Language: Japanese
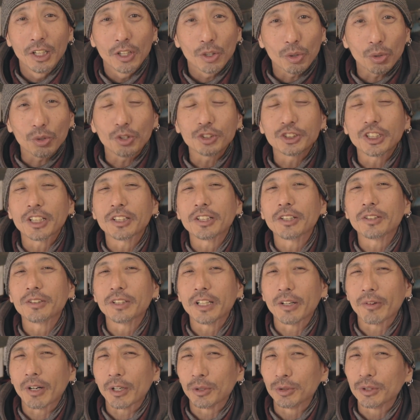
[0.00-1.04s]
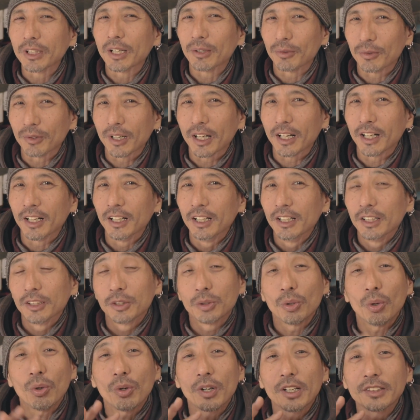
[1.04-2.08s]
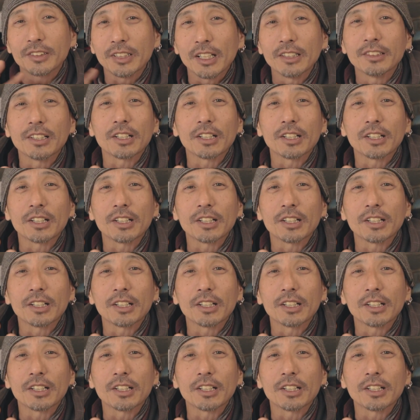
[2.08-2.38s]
このチャンネルでは普段は動画制